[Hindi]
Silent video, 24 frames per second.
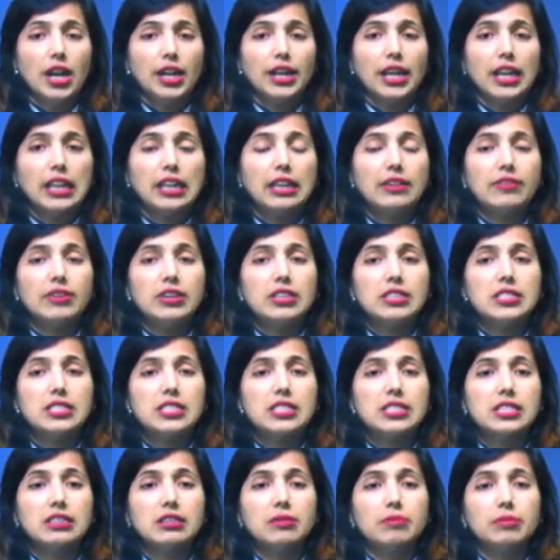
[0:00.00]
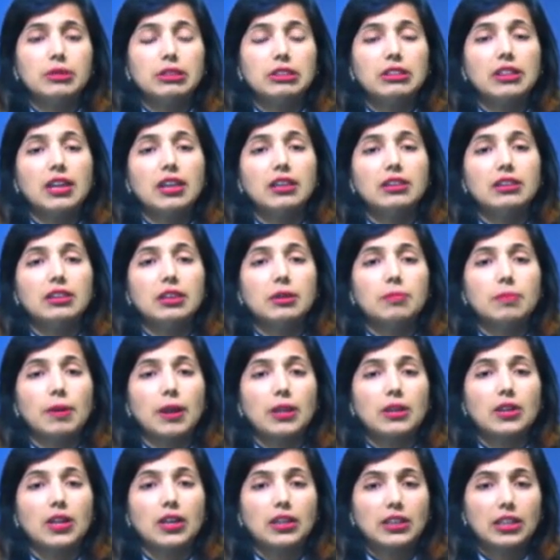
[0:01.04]
ढलकेवर स्थित मिथिला नगर
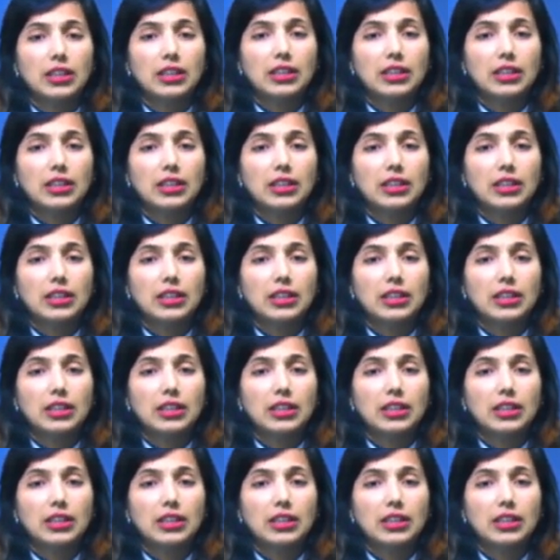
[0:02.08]
पालिका के